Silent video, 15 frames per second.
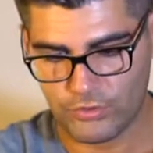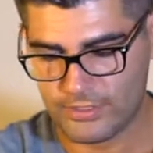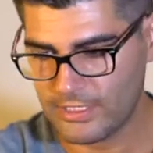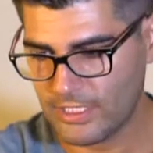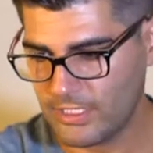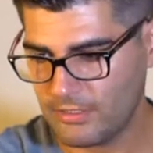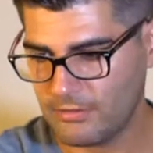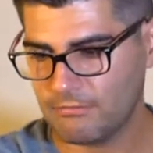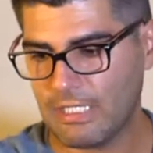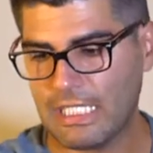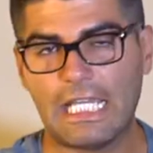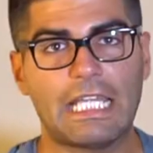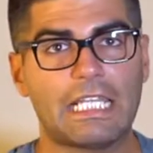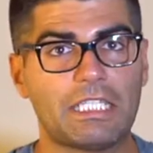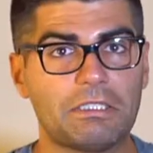se
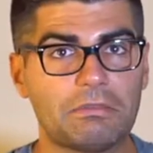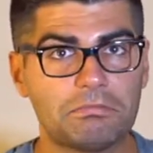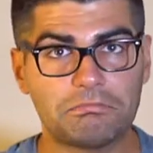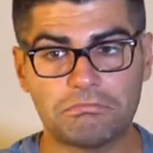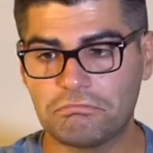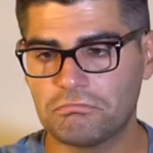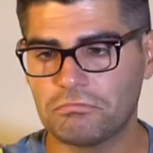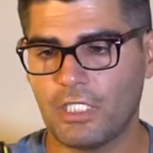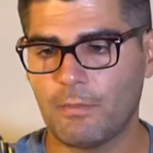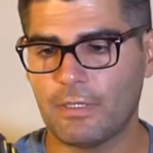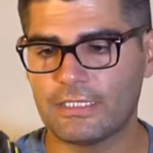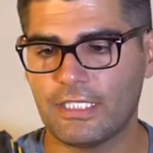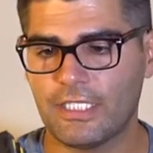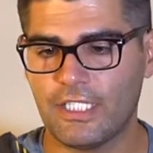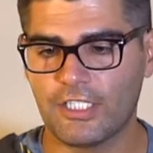magari la
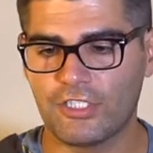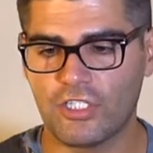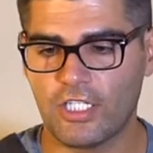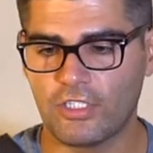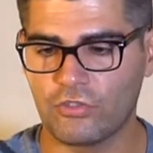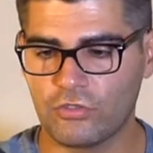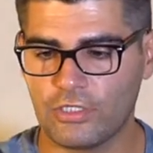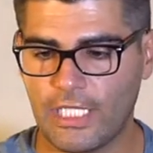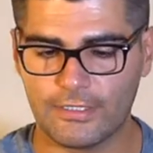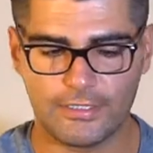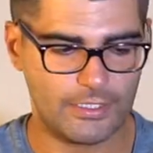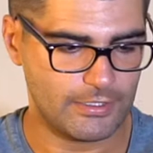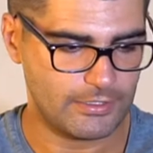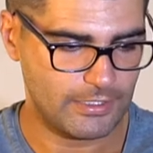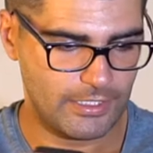batteria ce l'hanno
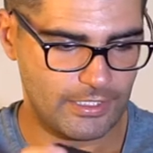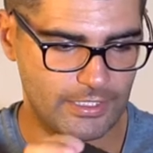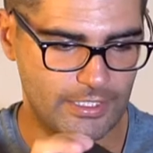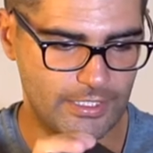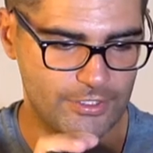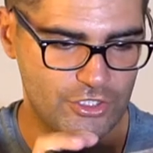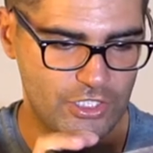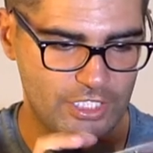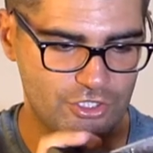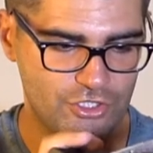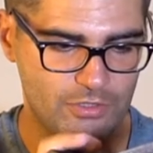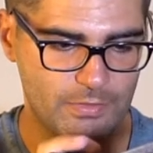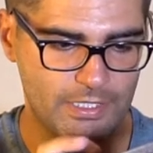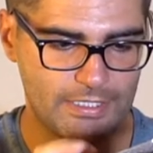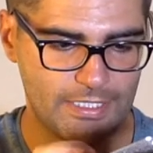data anche già
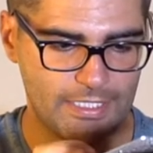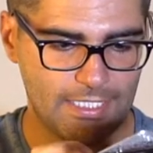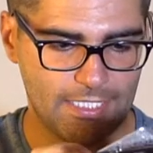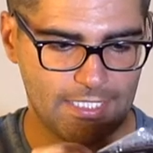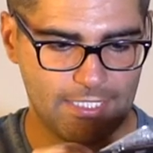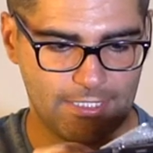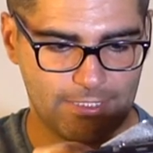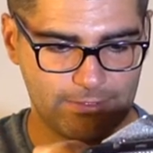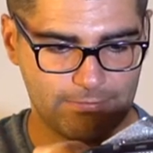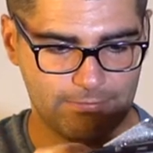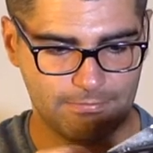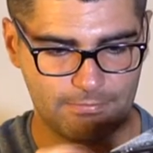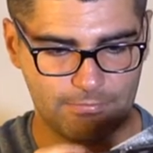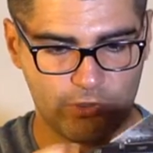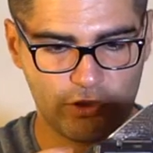leggermente carica,
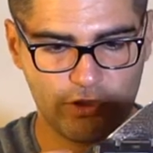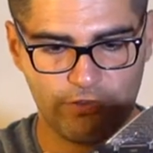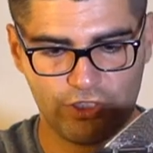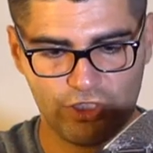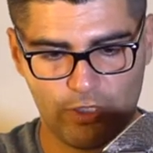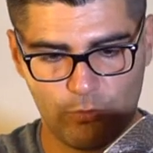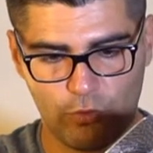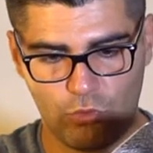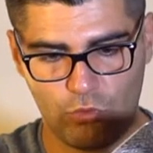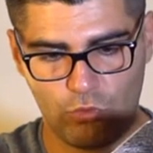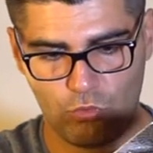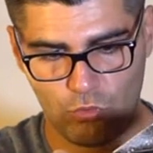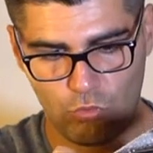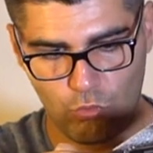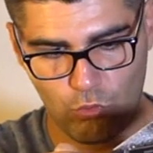così facciamo
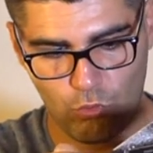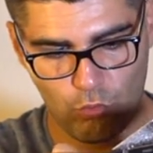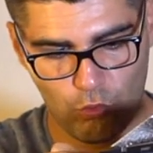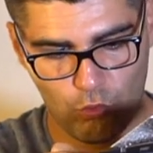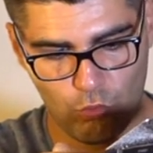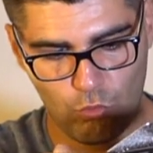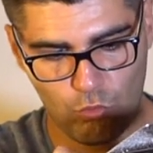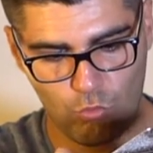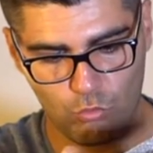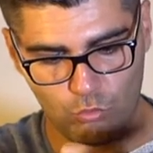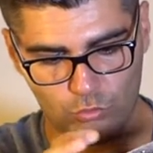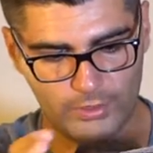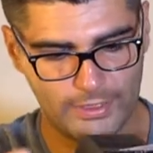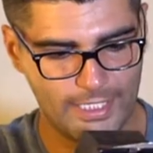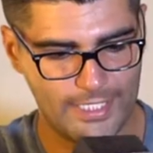
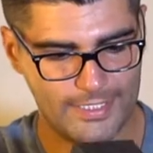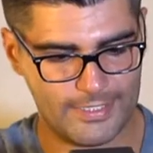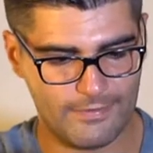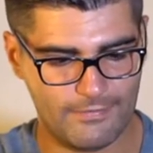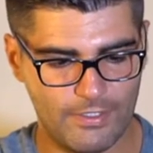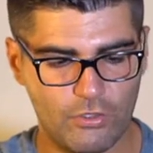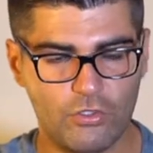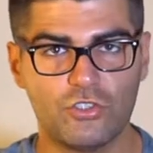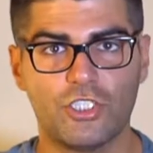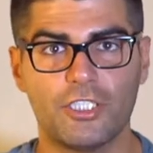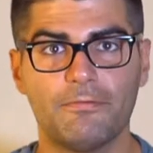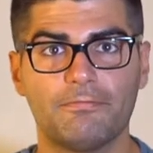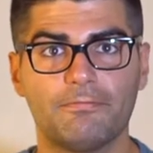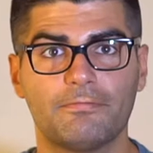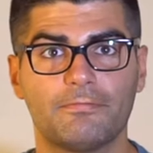un test
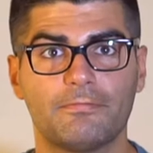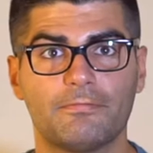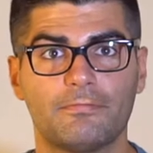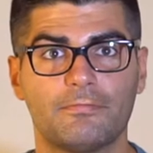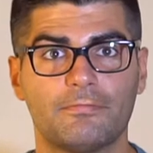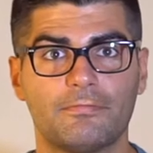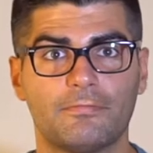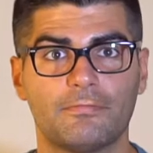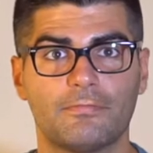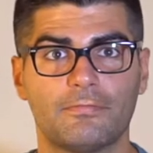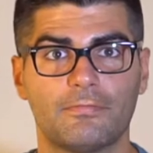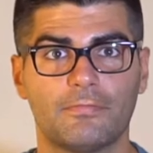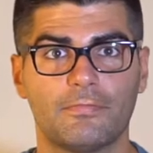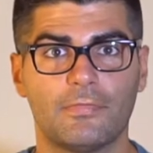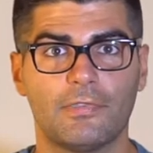veloce.
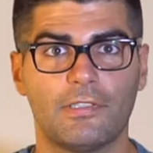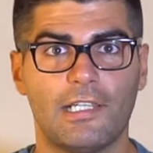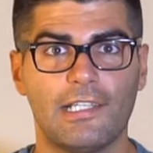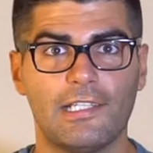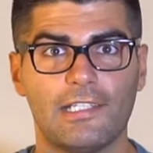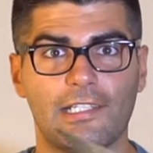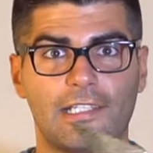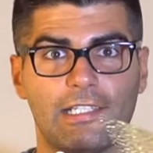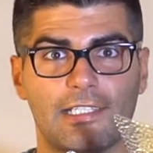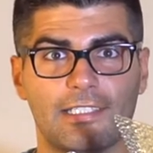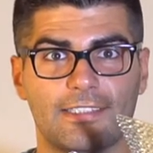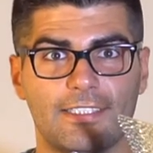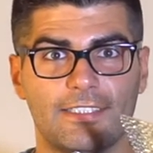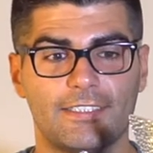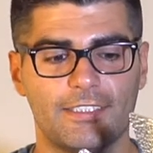Eh,
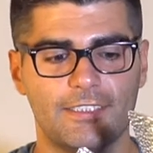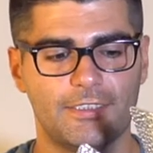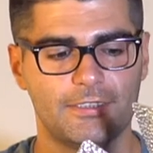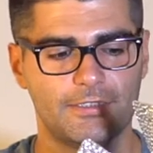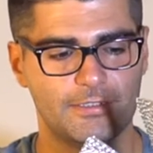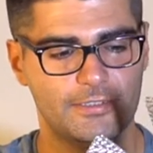sì sì,